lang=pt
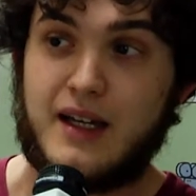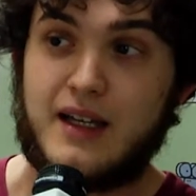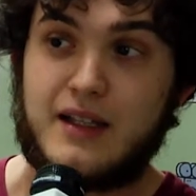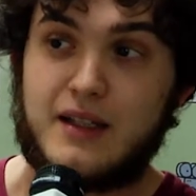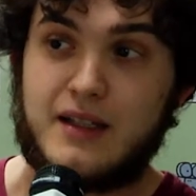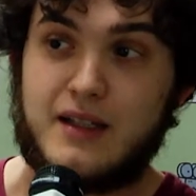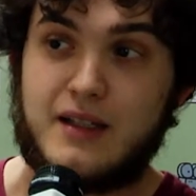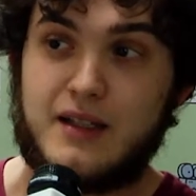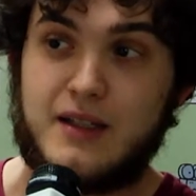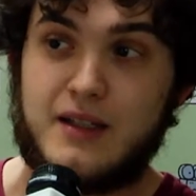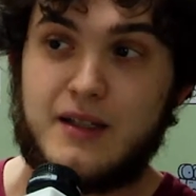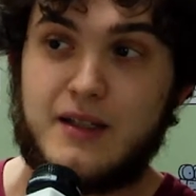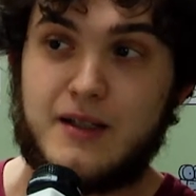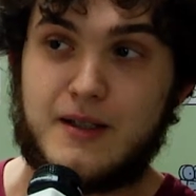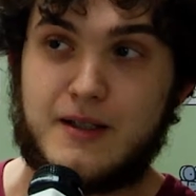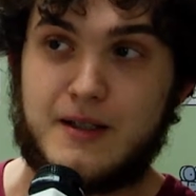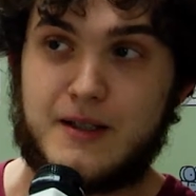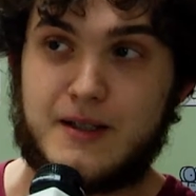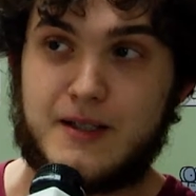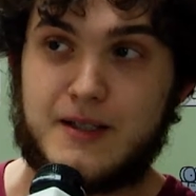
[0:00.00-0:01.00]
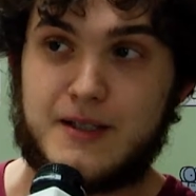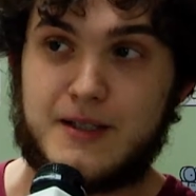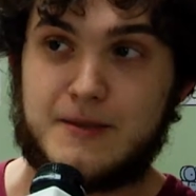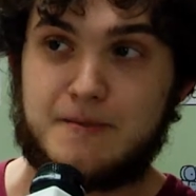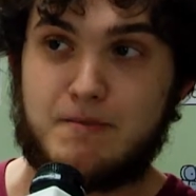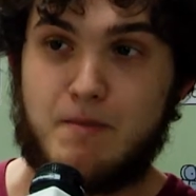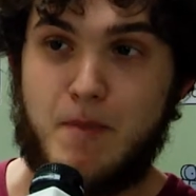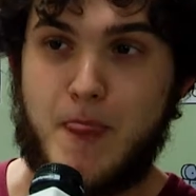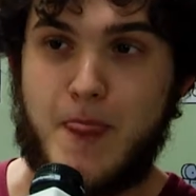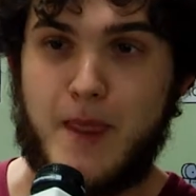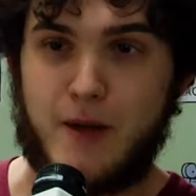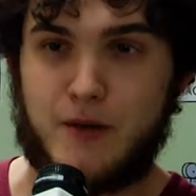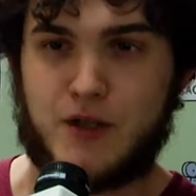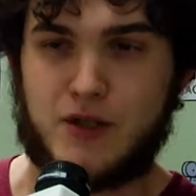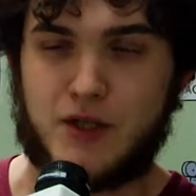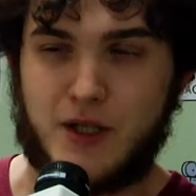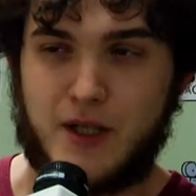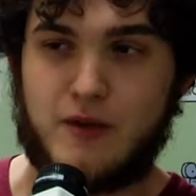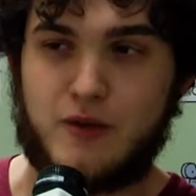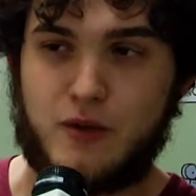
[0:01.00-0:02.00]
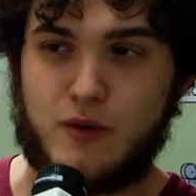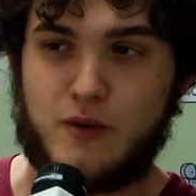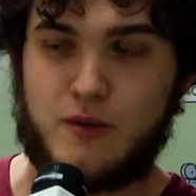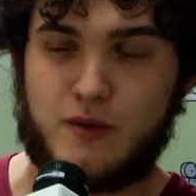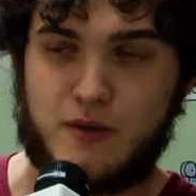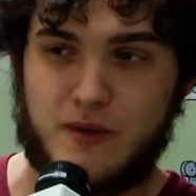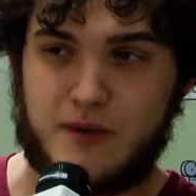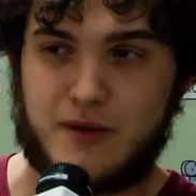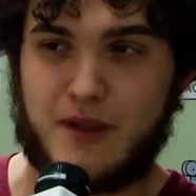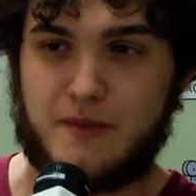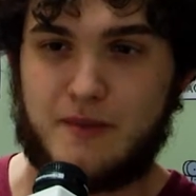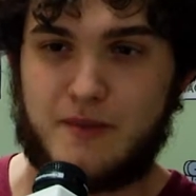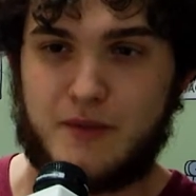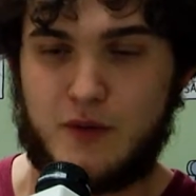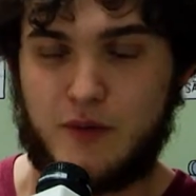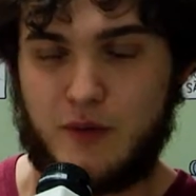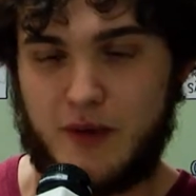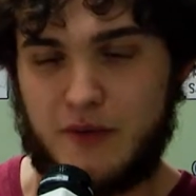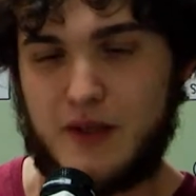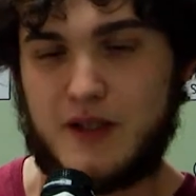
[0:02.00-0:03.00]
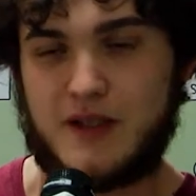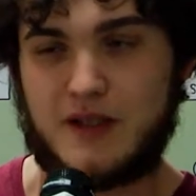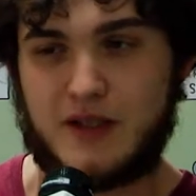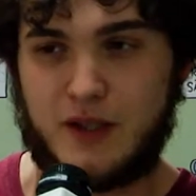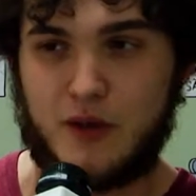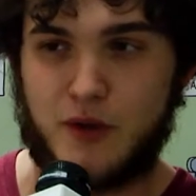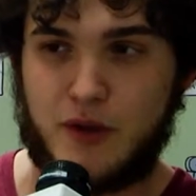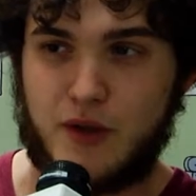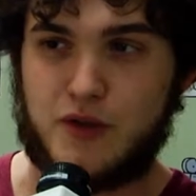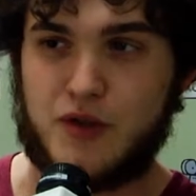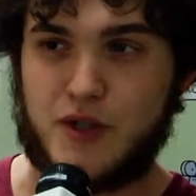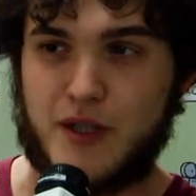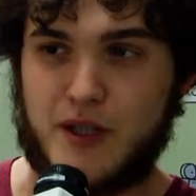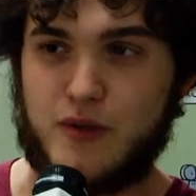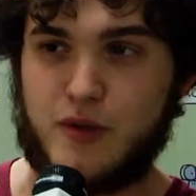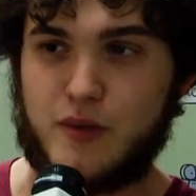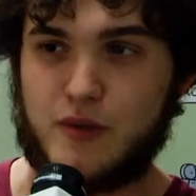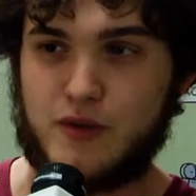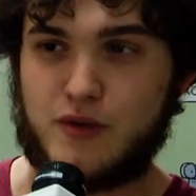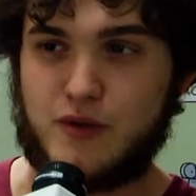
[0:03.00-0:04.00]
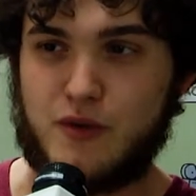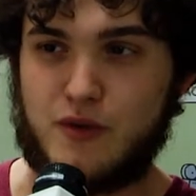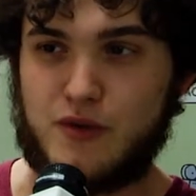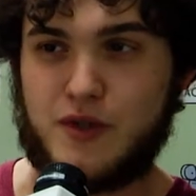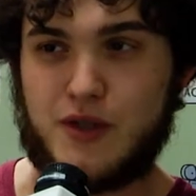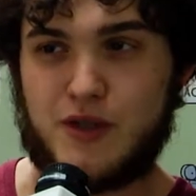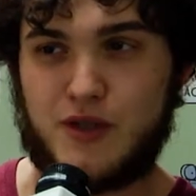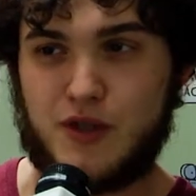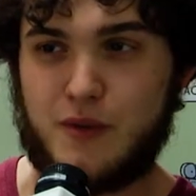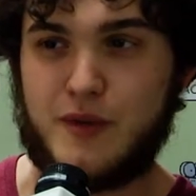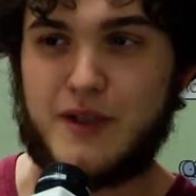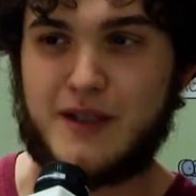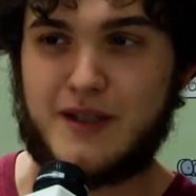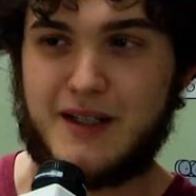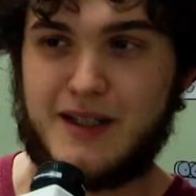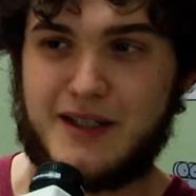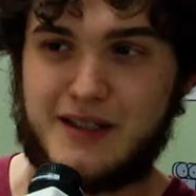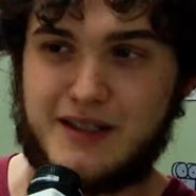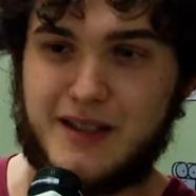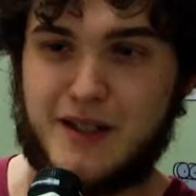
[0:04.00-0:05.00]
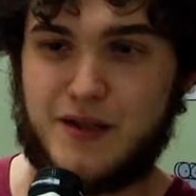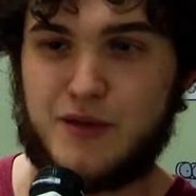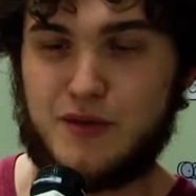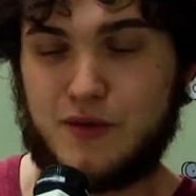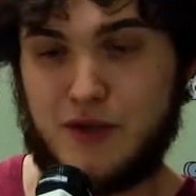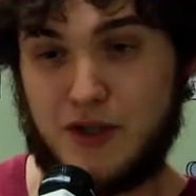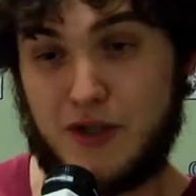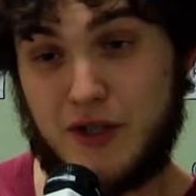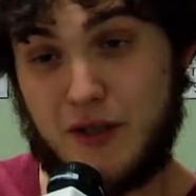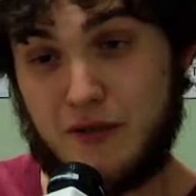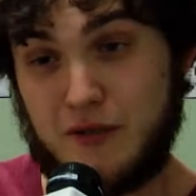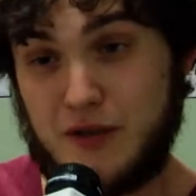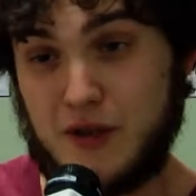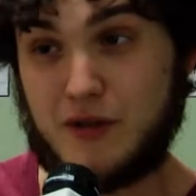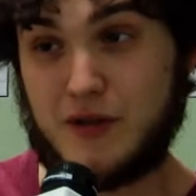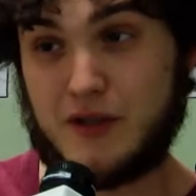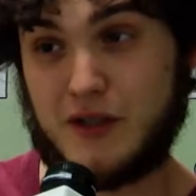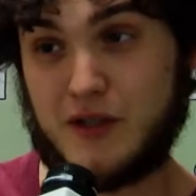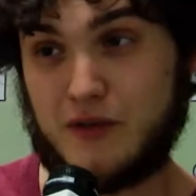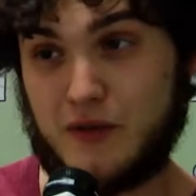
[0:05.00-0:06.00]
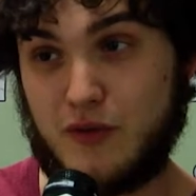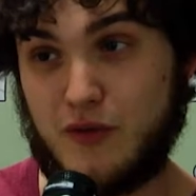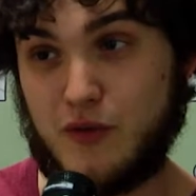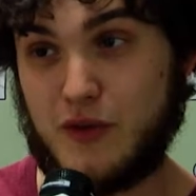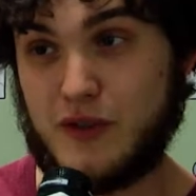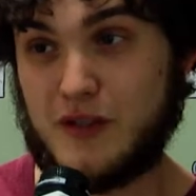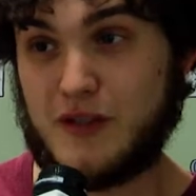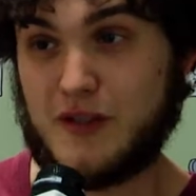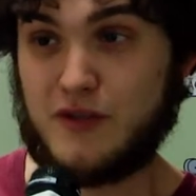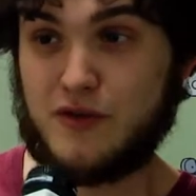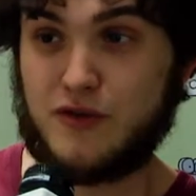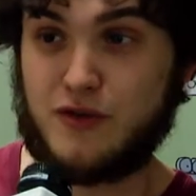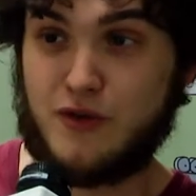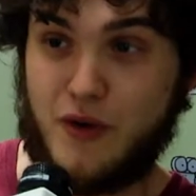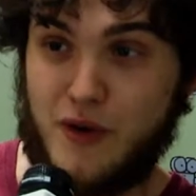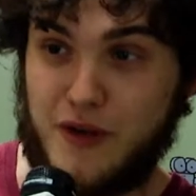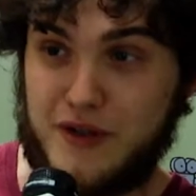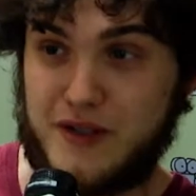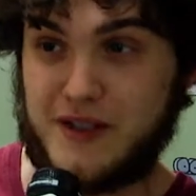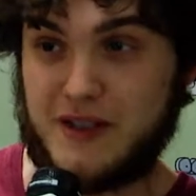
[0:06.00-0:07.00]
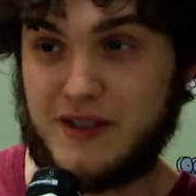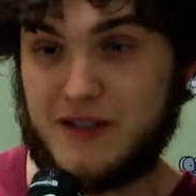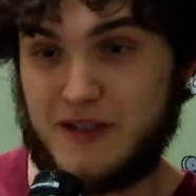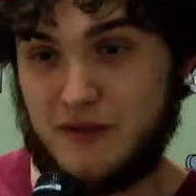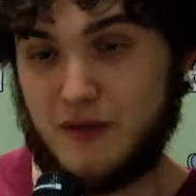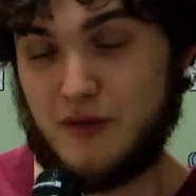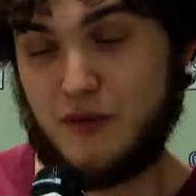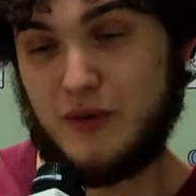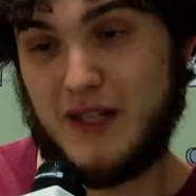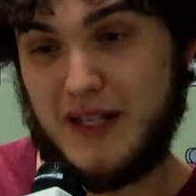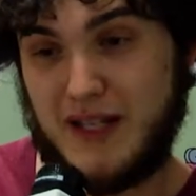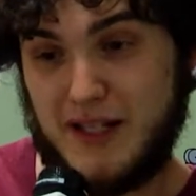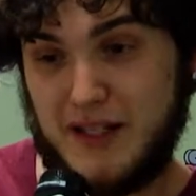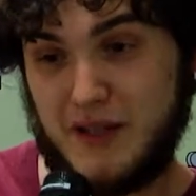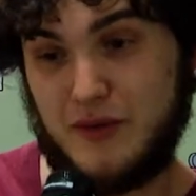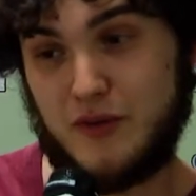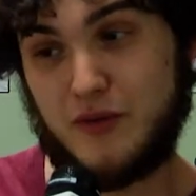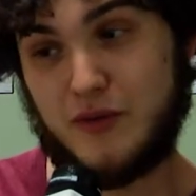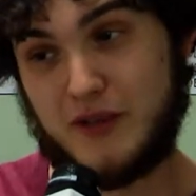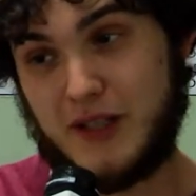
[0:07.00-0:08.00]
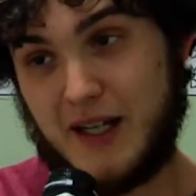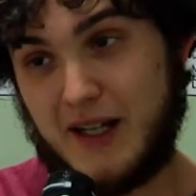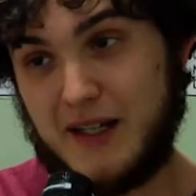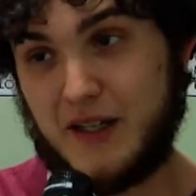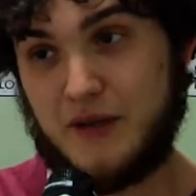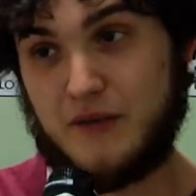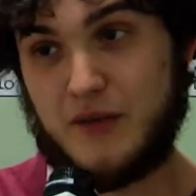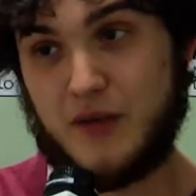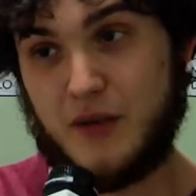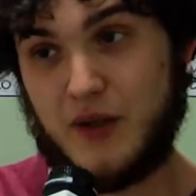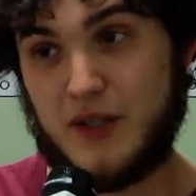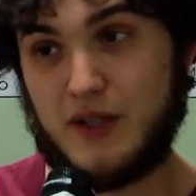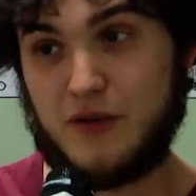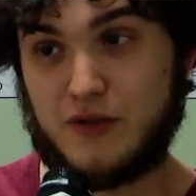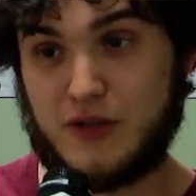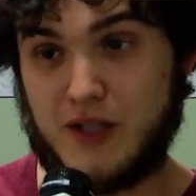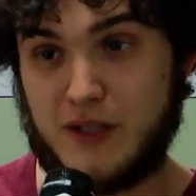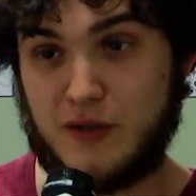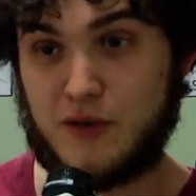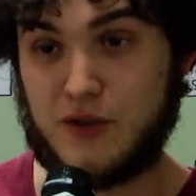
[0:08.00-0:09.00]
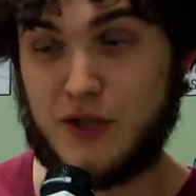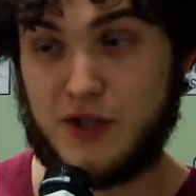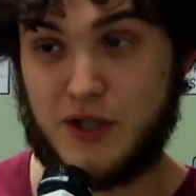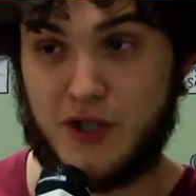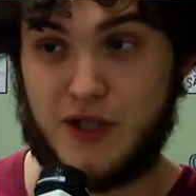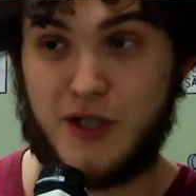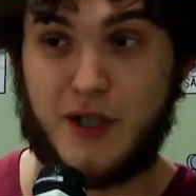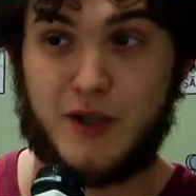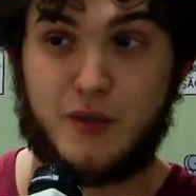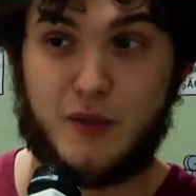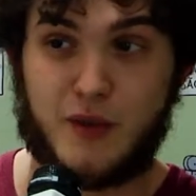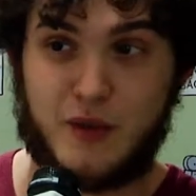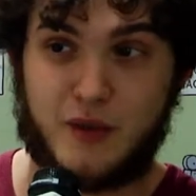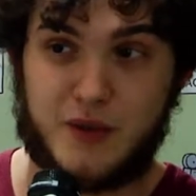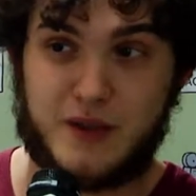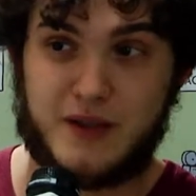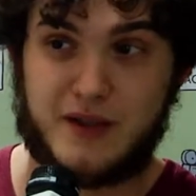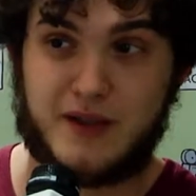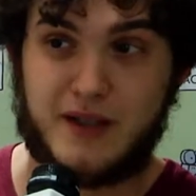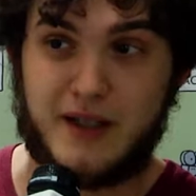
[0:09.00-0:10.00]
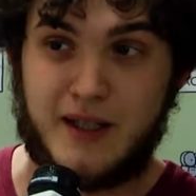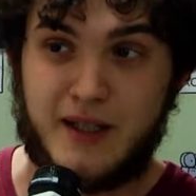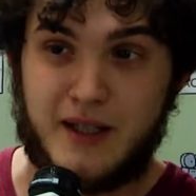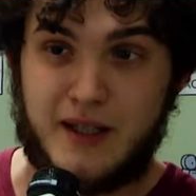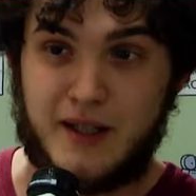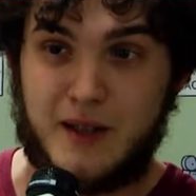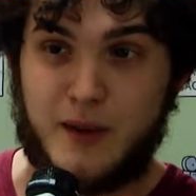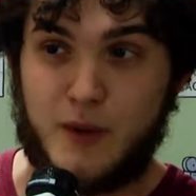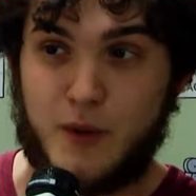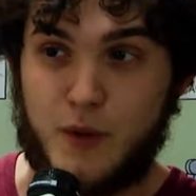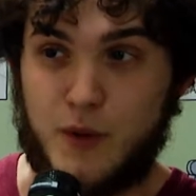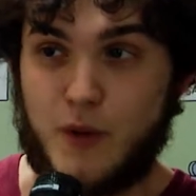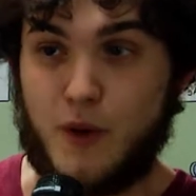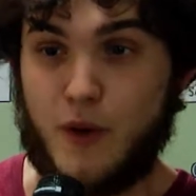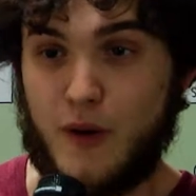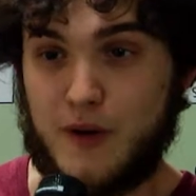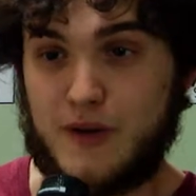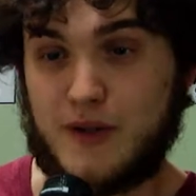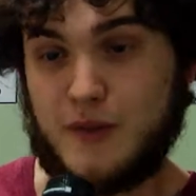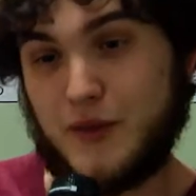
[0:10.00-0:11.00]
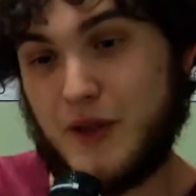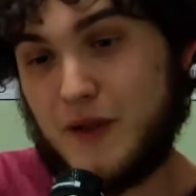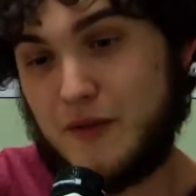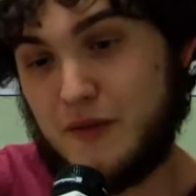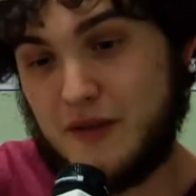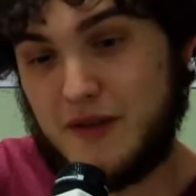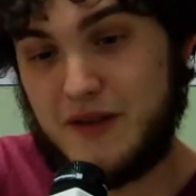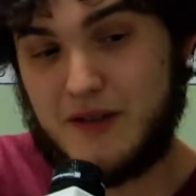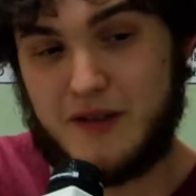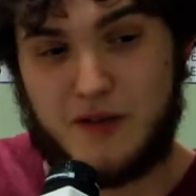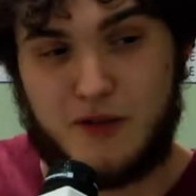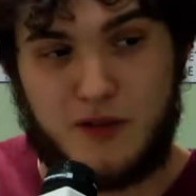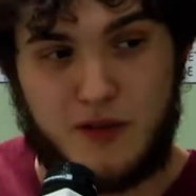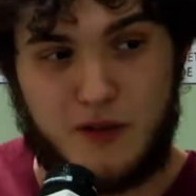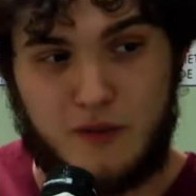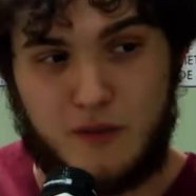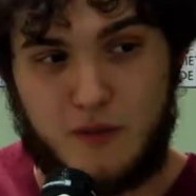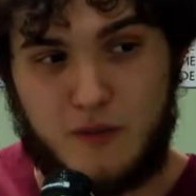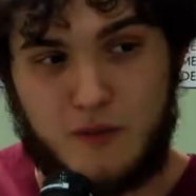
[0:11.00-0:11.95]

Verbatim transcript: E uh, eu já tinha ido, na, numa vez anterior que eu tinha ido a Moscou, eu já tinha me interessado, já tinha visto essas figuras, esses sósias do Lenin e do Stalin que ficam ali no centro, já tinha achado uma coisa curiosa, porque enfim, acho que